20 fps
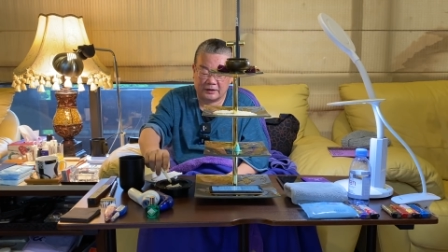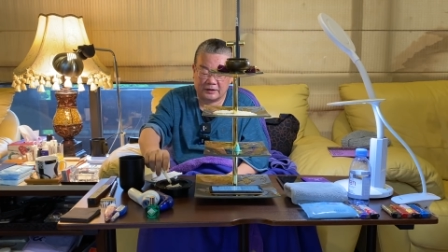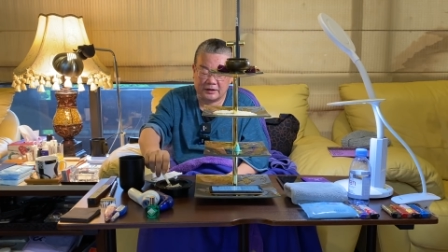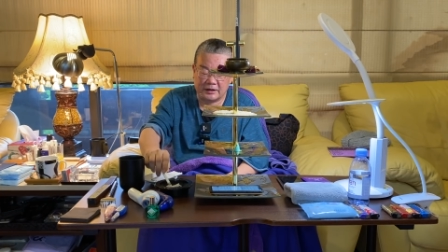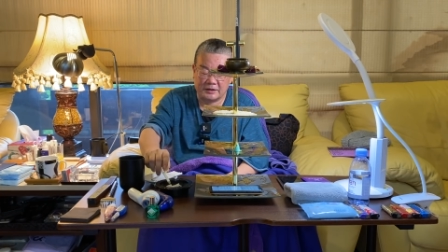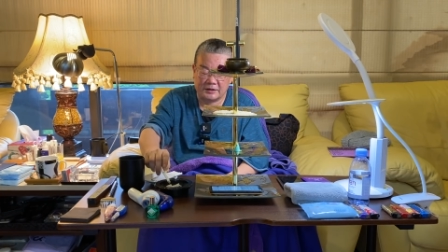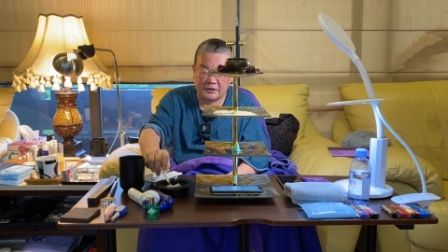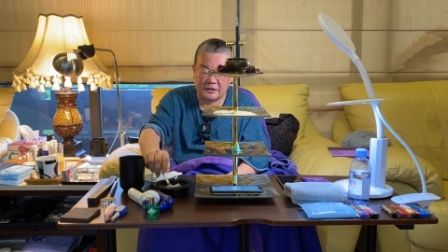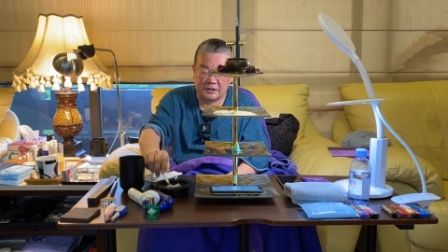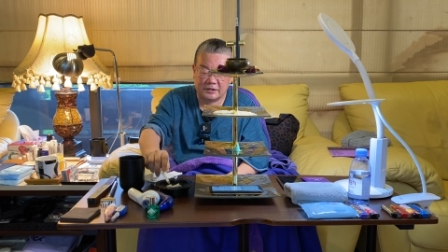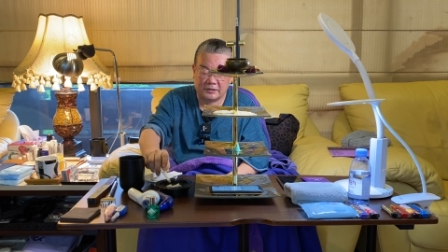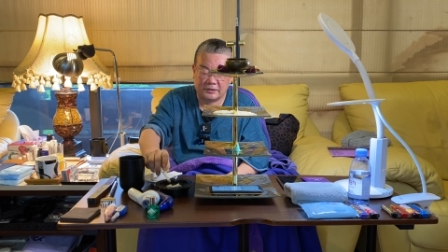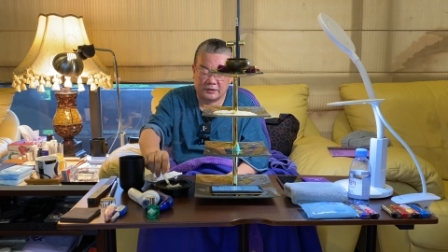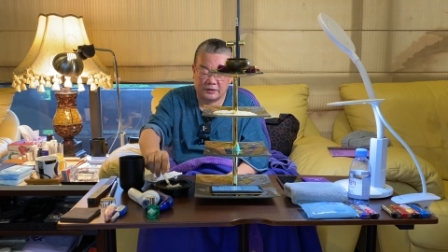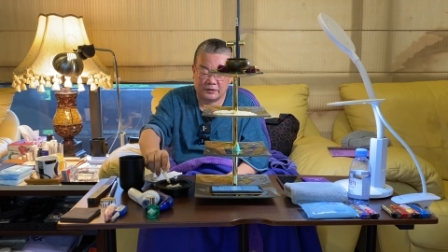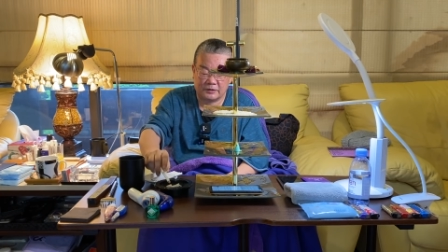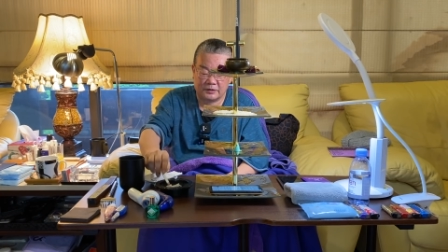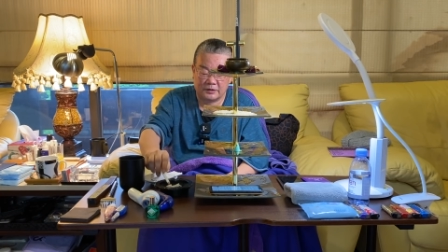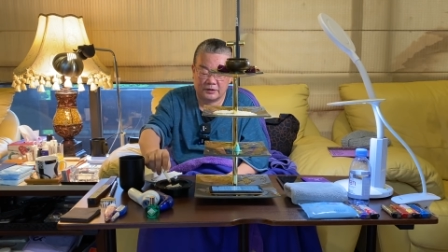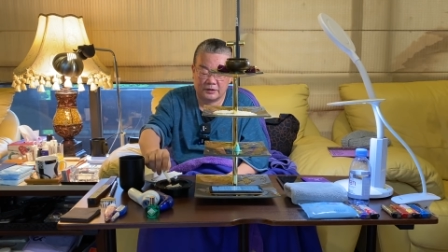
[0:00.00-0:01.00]
但是呢，
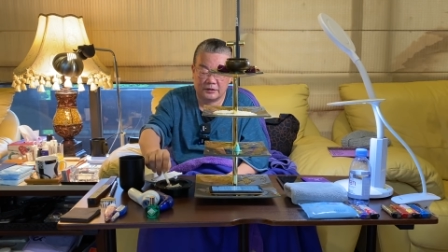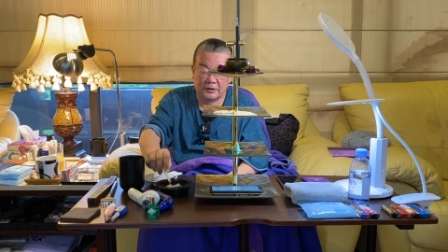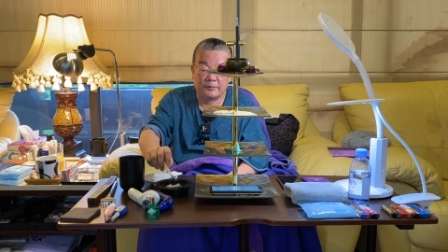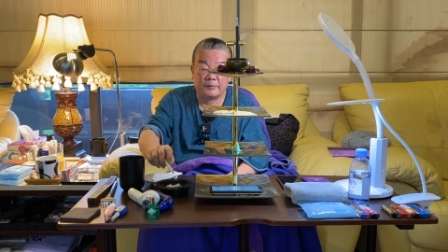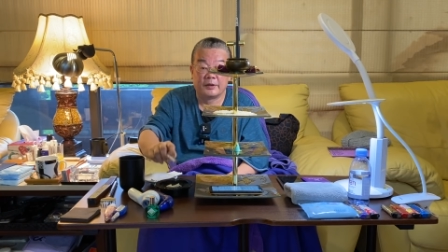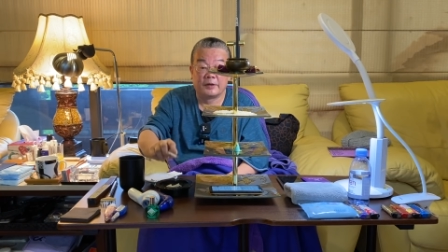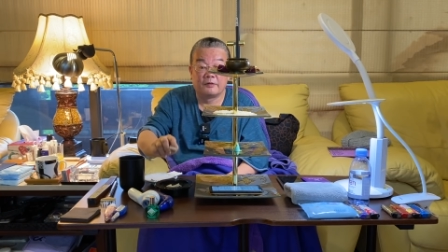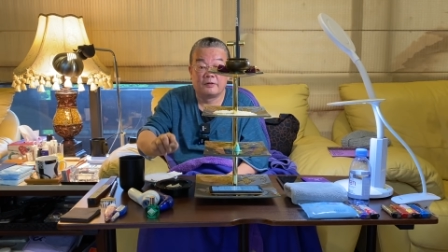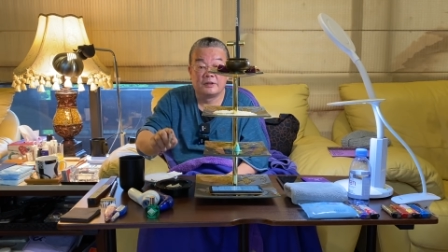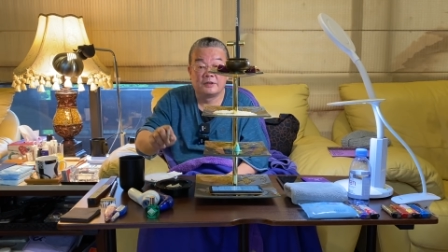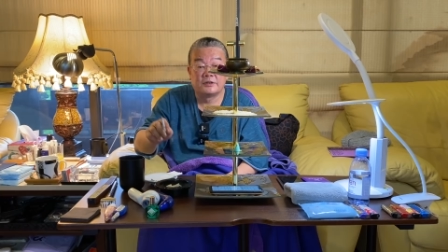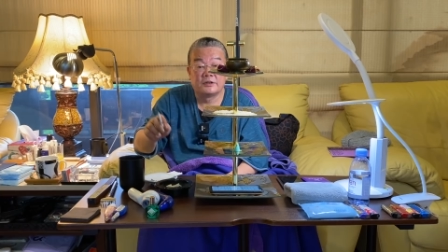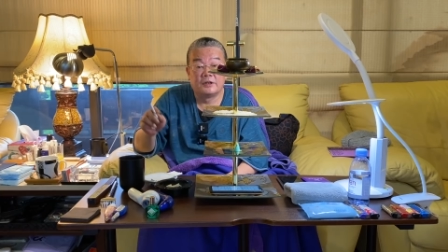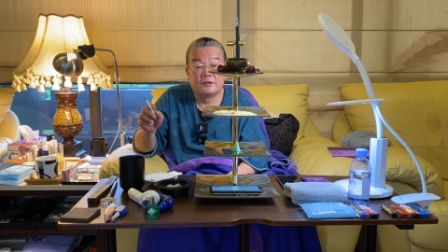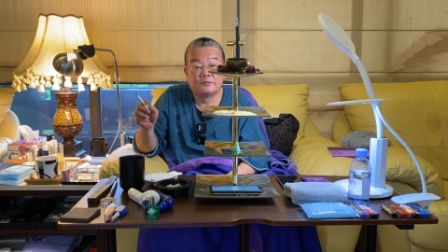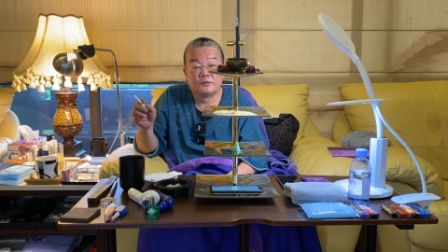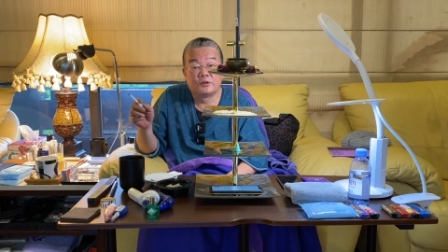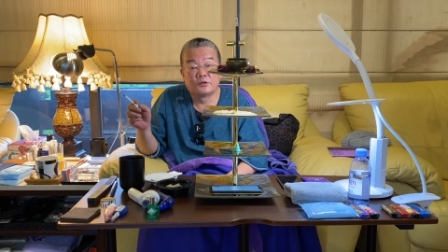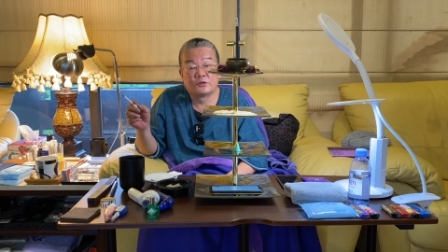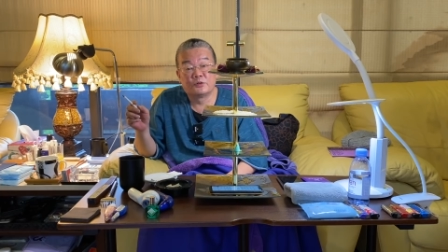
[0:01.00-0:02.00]
也也没关系啦，我
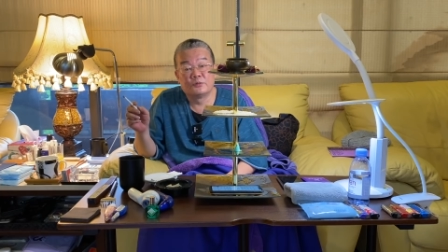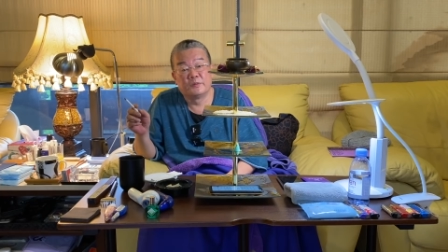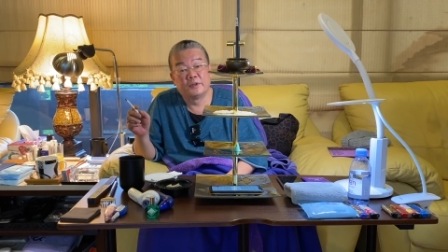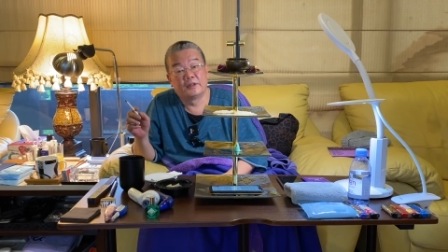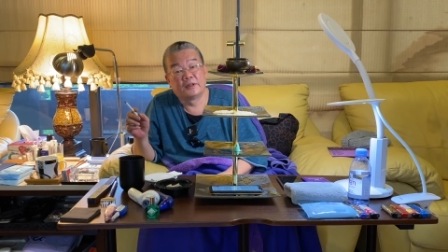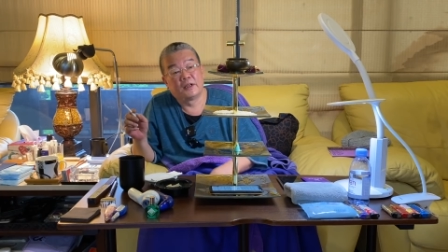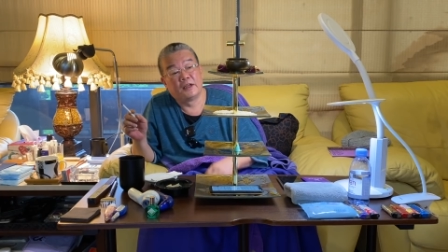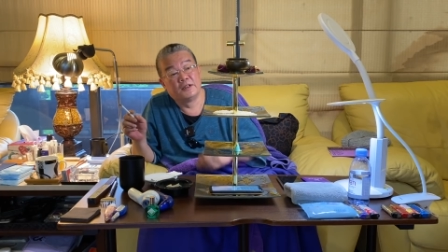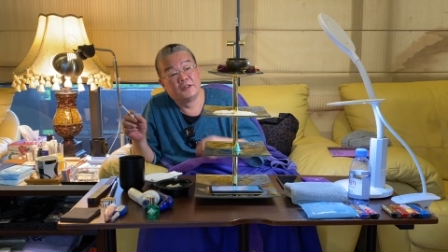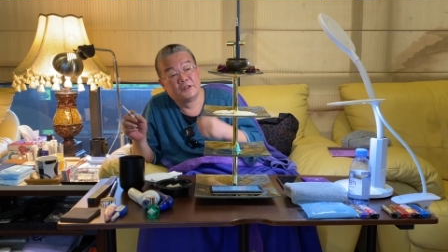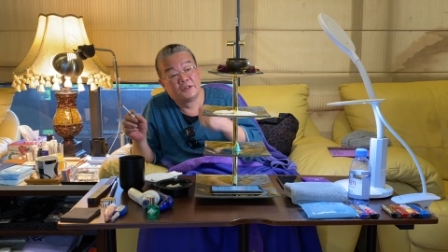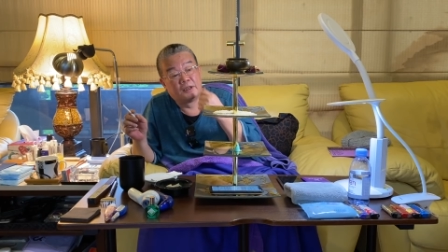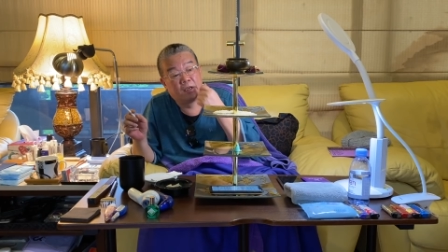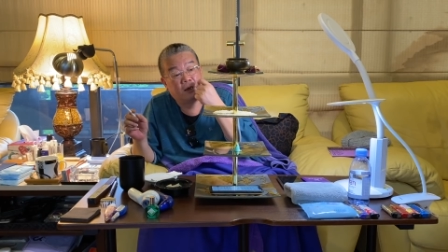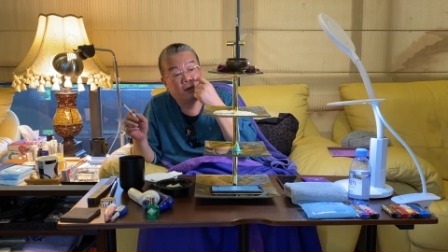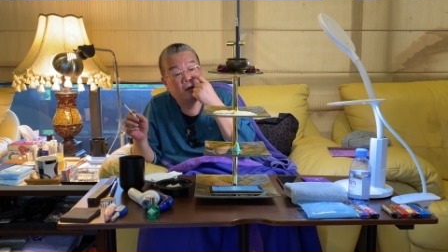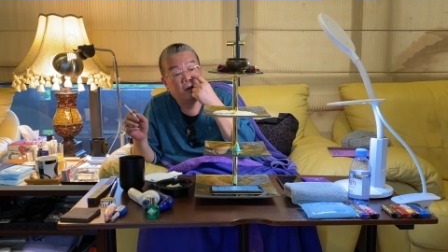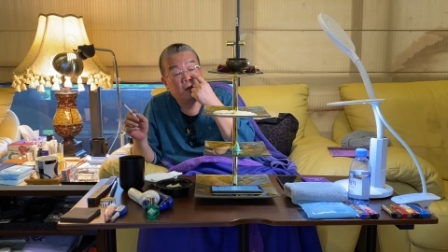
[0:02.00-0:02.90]
们就顺便谈一下。